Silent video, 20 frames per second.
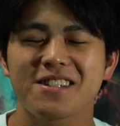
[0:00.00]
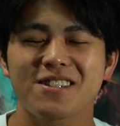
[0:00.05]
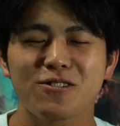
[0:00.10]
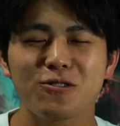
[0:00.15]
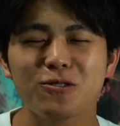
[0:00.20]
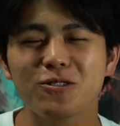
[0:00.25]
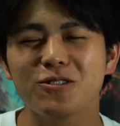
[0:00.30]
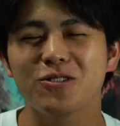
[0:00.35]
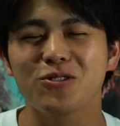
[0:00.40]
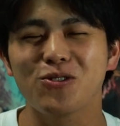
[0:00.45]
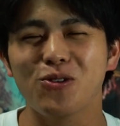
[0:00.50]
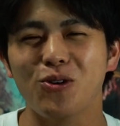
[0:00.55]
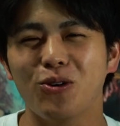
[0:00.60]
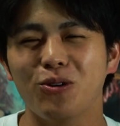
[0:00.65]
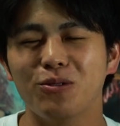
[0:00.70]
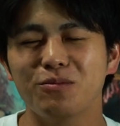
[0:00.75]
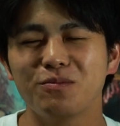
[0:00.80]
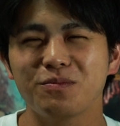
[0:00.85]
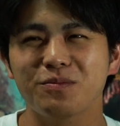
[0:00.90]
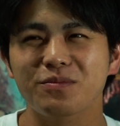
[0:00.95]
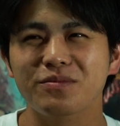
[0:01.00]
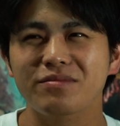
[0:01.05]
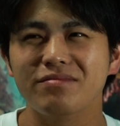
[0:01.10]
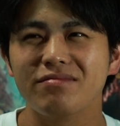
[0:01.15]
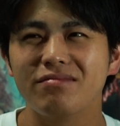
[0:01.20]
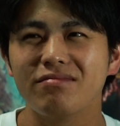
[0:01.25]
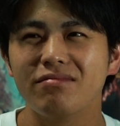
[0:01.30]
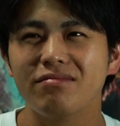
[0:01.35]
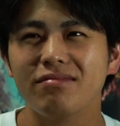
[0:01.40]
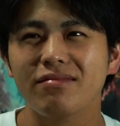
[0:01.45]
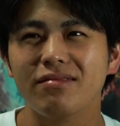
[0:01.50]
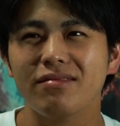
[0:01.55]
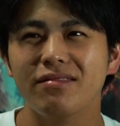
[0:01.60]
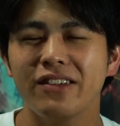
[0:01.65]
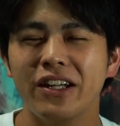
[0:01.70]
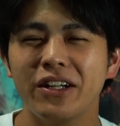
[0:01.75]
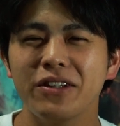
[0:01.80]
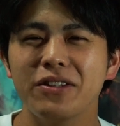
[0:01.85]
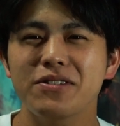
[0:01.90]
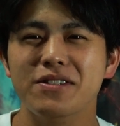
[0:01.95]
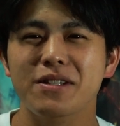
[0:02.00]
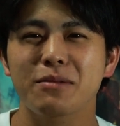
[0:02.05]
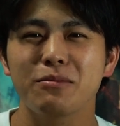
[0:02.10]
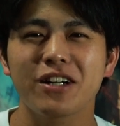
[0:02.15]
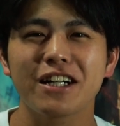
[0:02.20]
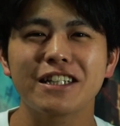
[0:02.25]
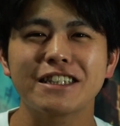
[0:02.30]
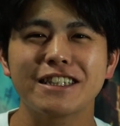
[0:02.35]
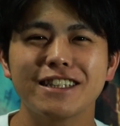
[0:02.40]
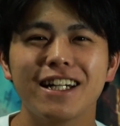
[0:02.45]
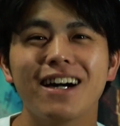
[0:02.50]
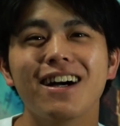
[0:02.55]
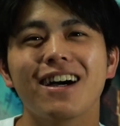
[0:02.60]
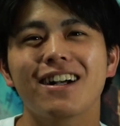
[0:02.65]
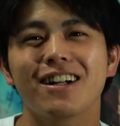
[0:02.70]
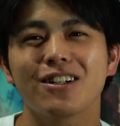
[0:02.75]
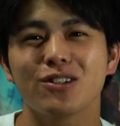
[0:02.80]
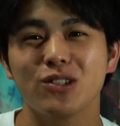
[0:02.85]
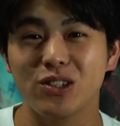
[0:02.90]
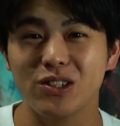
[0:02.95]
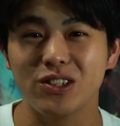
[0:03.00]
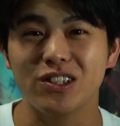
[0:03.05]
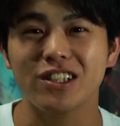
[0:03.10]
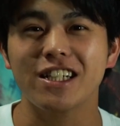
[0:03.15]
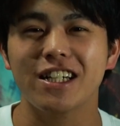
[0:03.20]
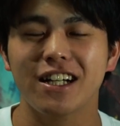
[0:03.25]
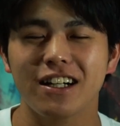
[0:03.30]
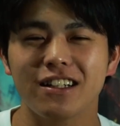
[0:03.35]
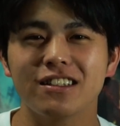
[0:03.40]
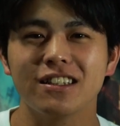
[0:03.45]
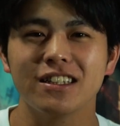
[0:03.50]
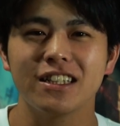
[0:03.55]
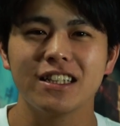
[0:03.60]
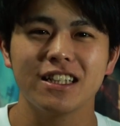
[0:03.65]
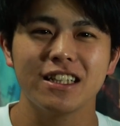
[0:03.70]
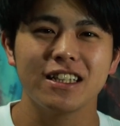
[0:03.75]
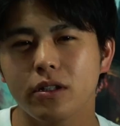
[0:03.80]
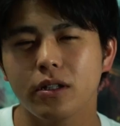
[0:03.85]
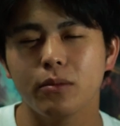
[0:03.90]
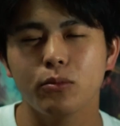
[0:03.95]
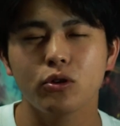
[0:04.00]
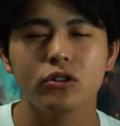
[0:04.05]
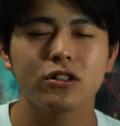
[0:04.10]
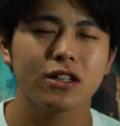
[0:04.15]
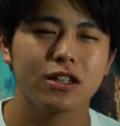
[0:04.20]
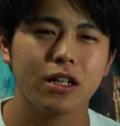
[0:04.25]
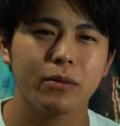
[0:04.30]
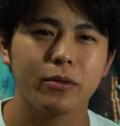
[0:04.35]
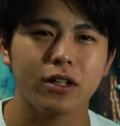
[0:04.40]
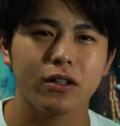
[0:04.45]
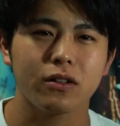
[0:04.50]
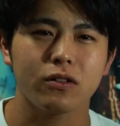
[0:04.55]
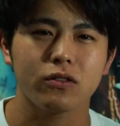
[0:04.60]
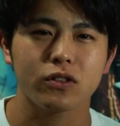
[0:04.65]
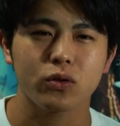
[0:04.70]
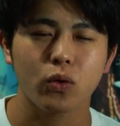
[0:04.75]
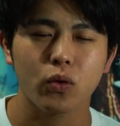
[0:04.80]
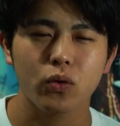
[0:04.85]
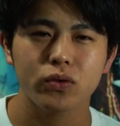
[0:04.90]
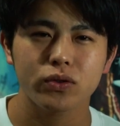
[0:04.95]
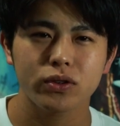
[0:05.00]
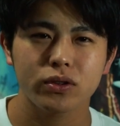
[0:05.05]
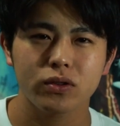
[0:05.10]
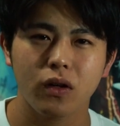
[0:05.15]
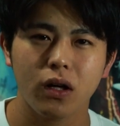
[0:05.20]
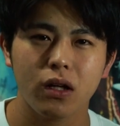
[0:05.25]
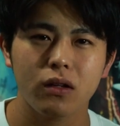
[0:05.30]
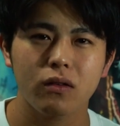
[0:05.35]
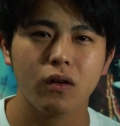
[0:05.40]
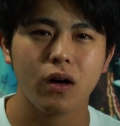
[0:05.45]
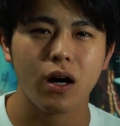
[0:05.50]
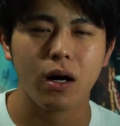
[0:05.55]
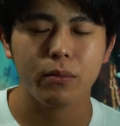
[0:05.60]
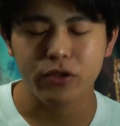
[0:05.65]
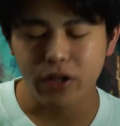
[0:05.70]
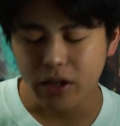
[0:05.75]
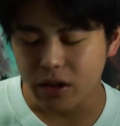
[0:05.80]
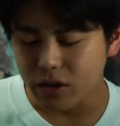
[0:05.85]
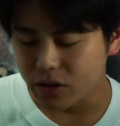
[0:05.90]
すごくこう何ですか昔ながらの空気感、えー、僕が食べたのはトーストハムエッ